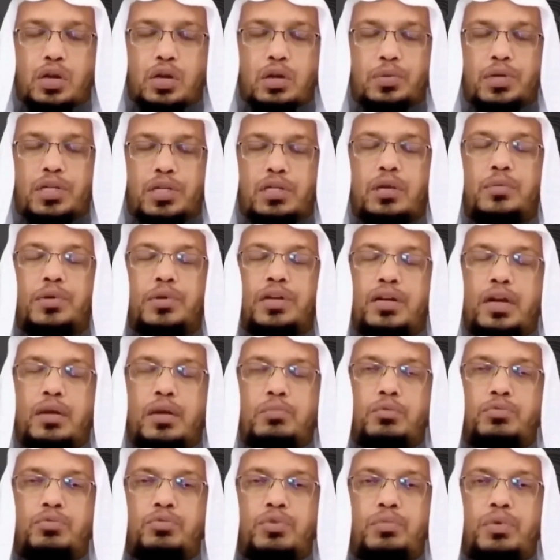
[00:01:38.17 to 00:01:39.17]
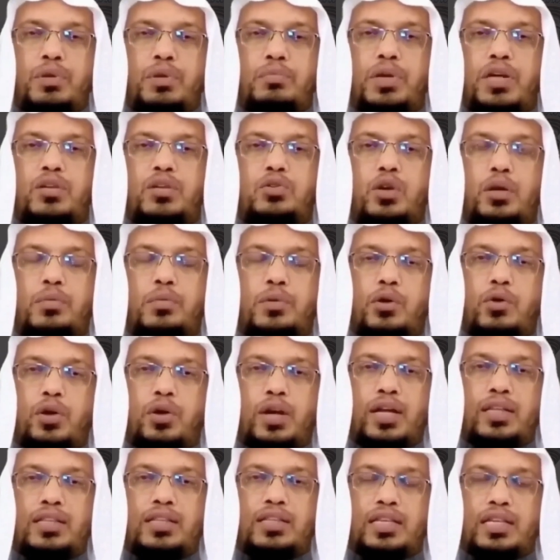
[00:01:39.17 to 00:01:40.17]
সৌদি আরবের সাবেক গ্র্যান্ড মুফতি বিন বিনবাজ
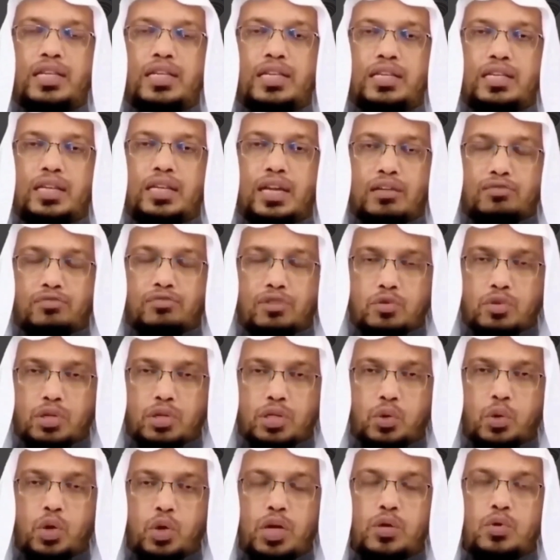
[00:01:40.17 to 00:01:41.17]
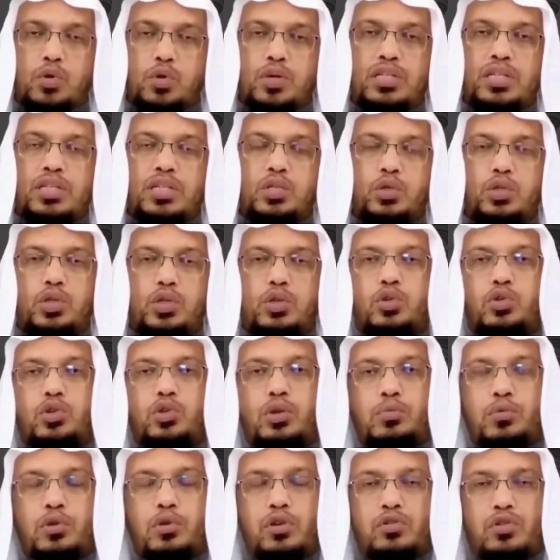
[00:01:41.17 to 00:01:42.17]
রহমাহুল্লাহ তিনি তার এক ফতোয়াতে উল্লেখ করেছেন যদিও
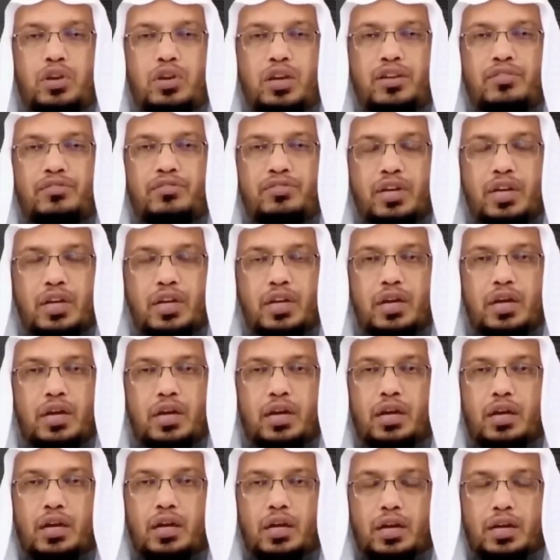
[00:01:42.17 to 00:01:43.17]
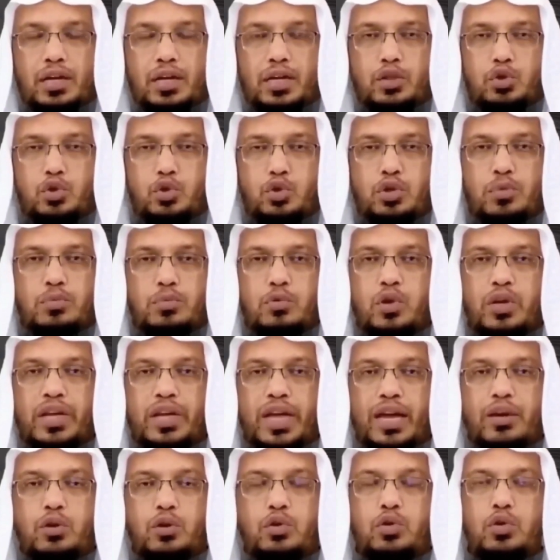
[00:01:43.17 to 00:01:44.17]
সবগুলো দায়ীফ কিন্তু
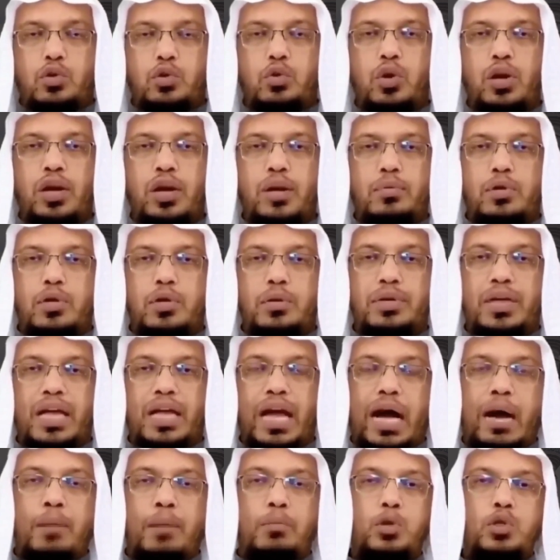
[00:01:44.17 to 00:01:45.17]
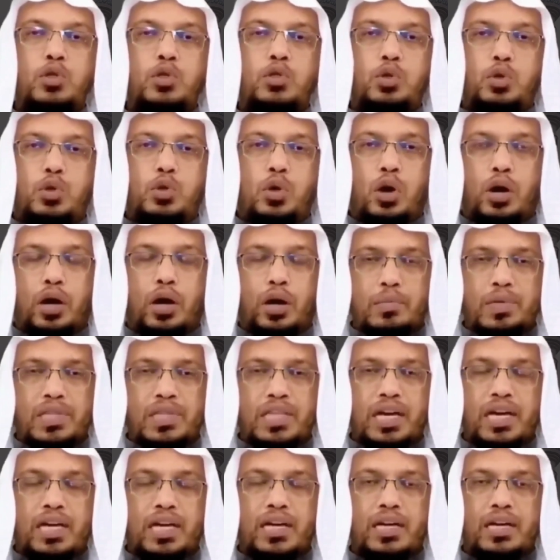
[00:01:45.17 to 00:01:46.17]
সবগুলোকে একত্র করলে মোটামুটি আমলযোগ্য হয়
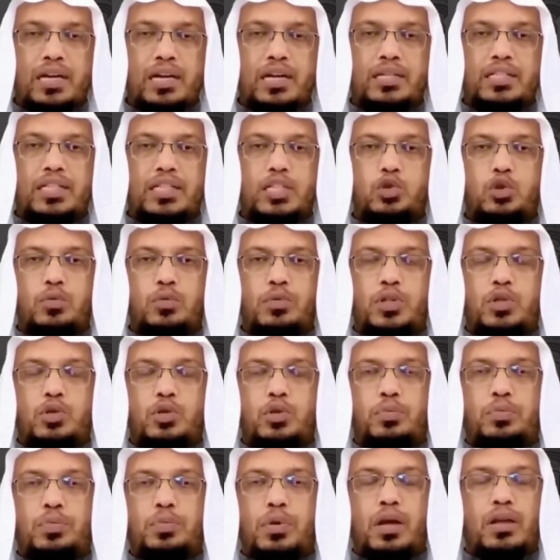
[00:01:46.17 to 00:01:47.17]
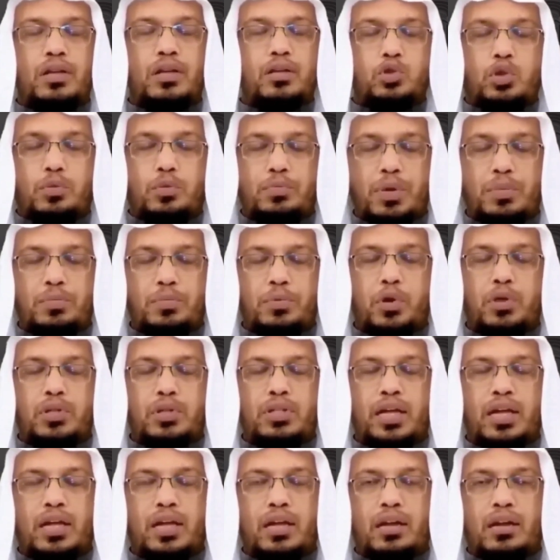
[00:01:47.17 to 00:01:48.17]
বিধায় শিশুর মৃত্যুর জন্মের
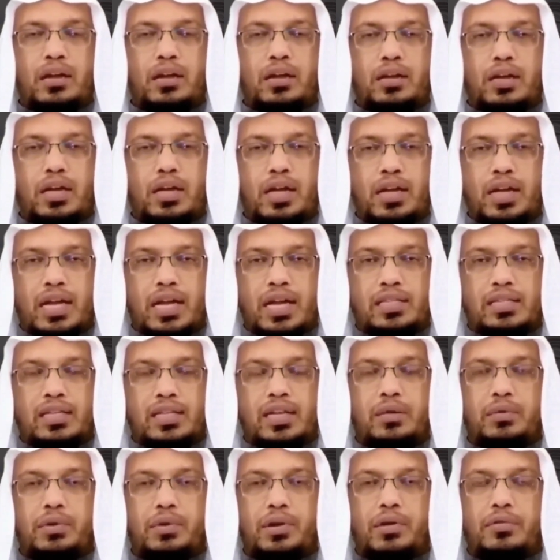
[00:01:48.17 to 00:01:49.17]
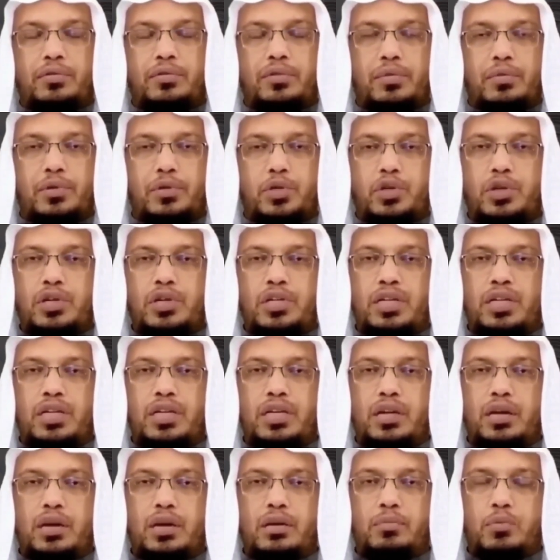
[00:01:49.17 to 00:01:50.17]
পর তার কানে আজান এবং একমাত্রের
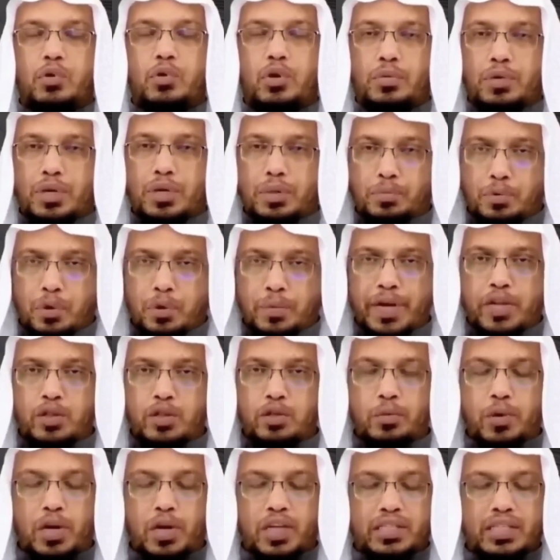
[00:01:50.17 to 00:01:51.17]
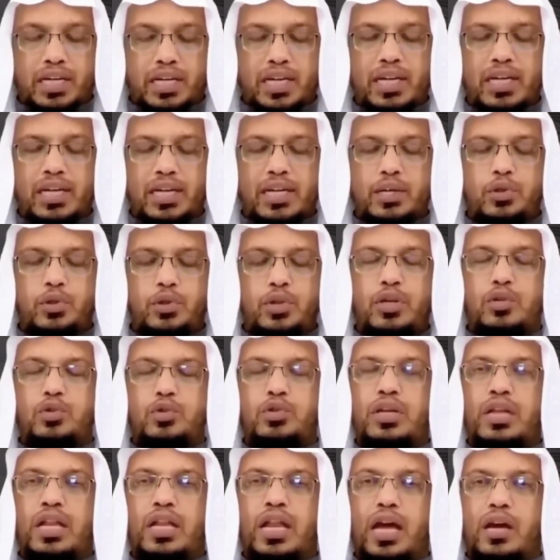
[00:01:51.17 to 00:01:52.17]
বিষয়টি মোটামুটি প্রমাণিত বলা যায় কিন্তু
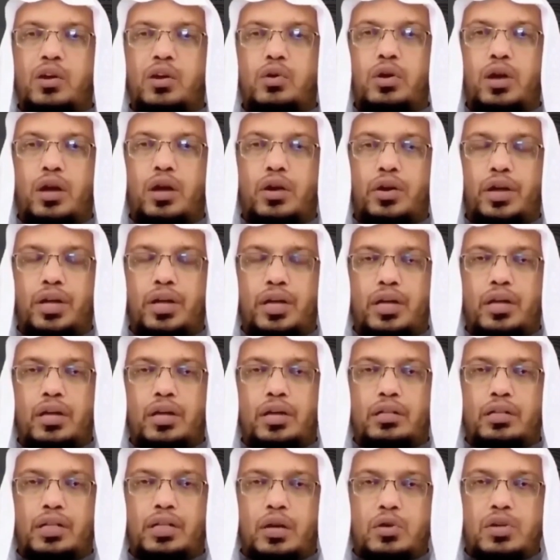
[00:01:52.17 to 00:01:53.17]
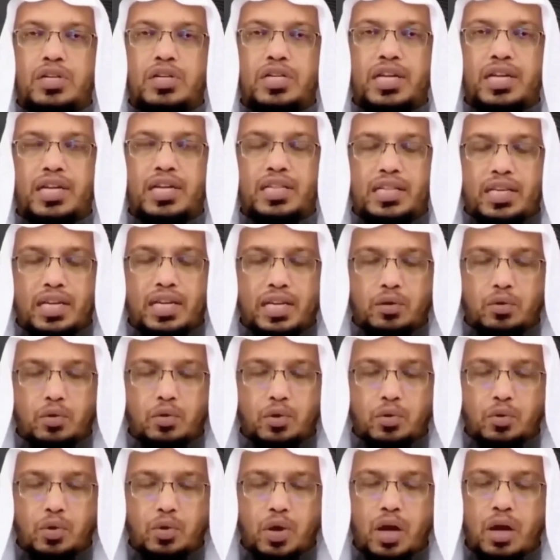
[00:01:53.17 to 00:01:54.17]
এটা যদি না করা হয় তাহলে সেক্ষেত্রে
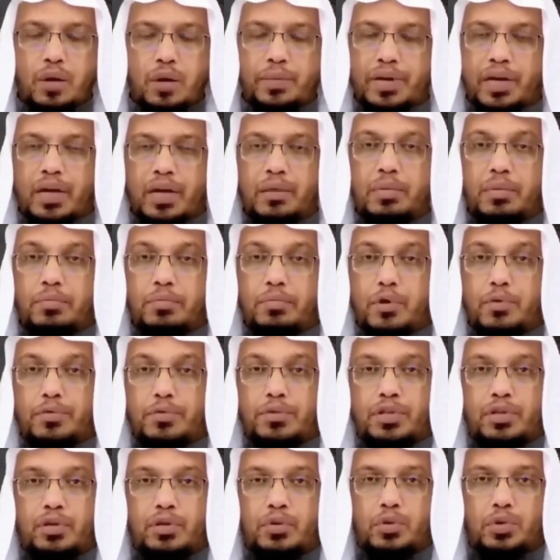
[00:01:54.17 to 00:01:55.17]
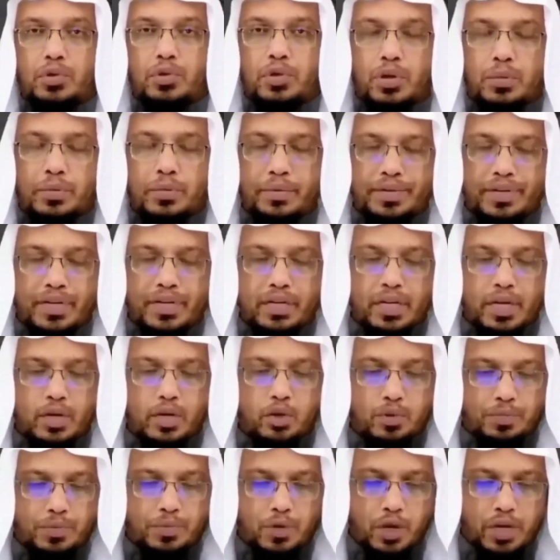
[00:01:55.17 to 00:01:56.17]
কোনো গুণা হবে না বা পরবর্তীতে করতে হবে
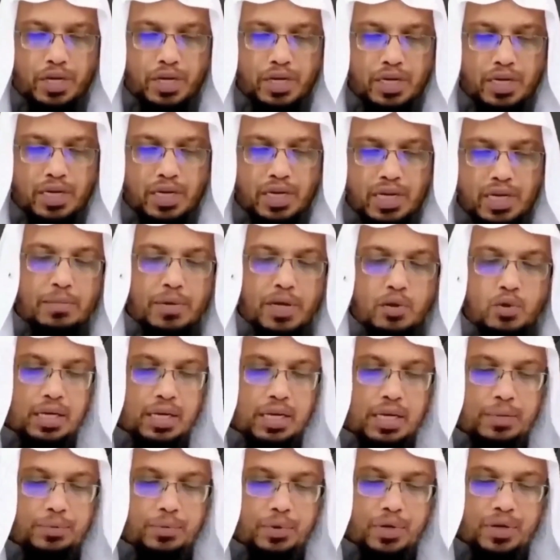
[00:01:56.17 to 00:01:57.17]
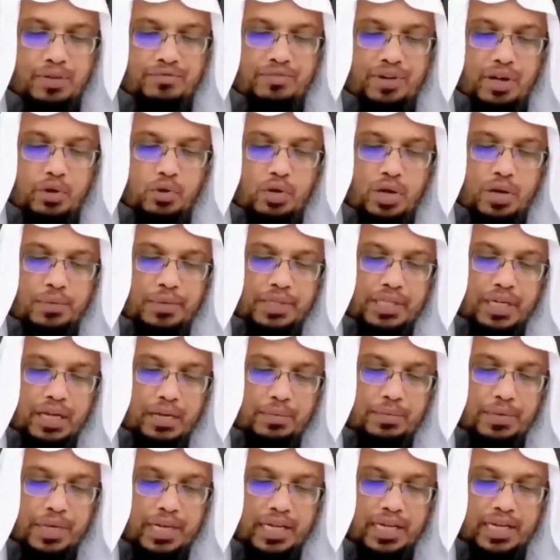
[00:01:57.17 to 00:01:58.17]
বিষয়টা এরকম নয় এরপরে ফারুক আহমেদ
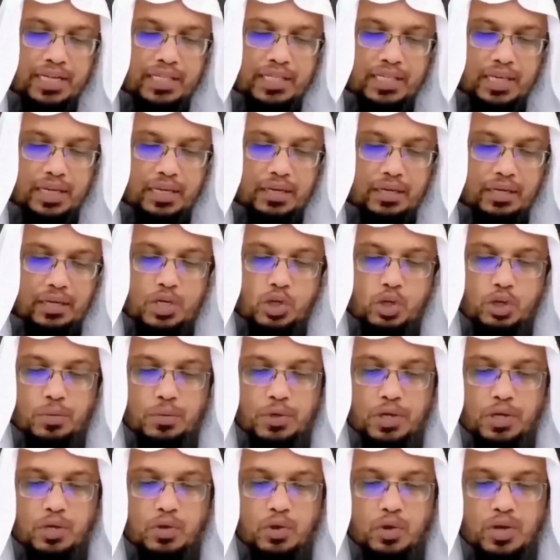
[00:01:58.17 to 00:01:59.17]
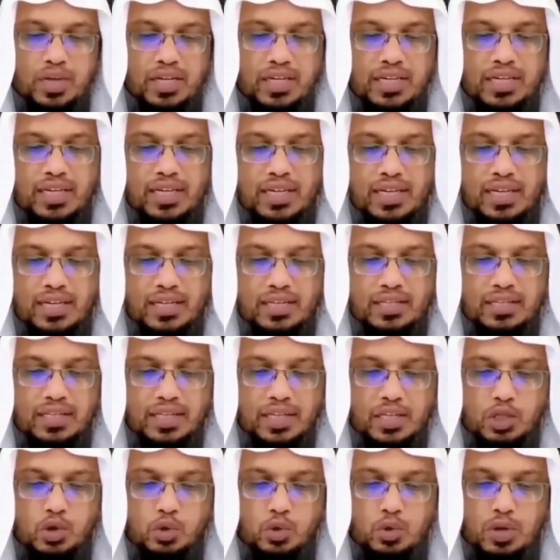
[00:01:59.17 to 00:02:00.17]
খান আপনি লিখেছেন বিয়ের সময় কনেকে
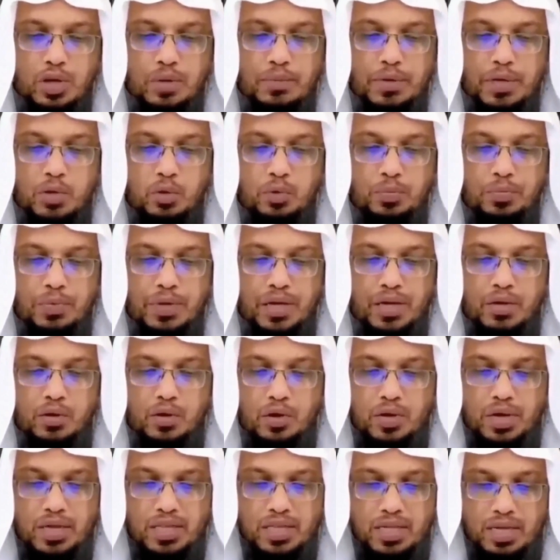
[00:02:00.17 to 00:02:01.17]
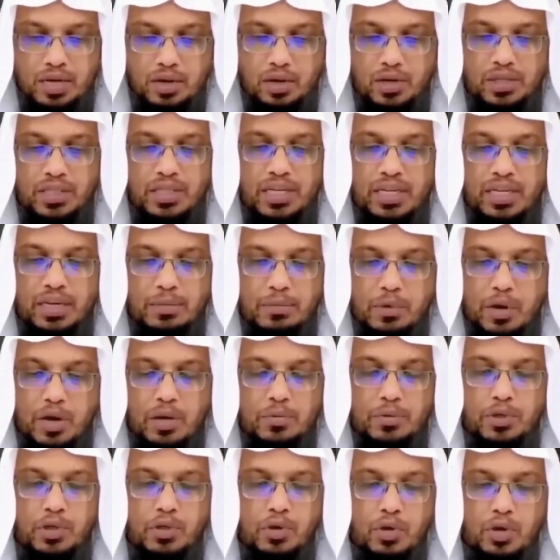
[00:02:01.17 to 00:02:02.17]
যে সোনা বা রূপা গহনা দেওয়া হয় সেটা কি
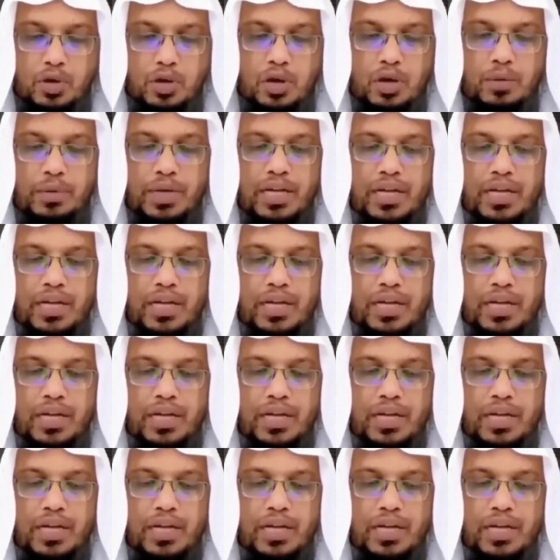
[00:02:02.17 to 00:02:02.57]
মধ্যে গণ্য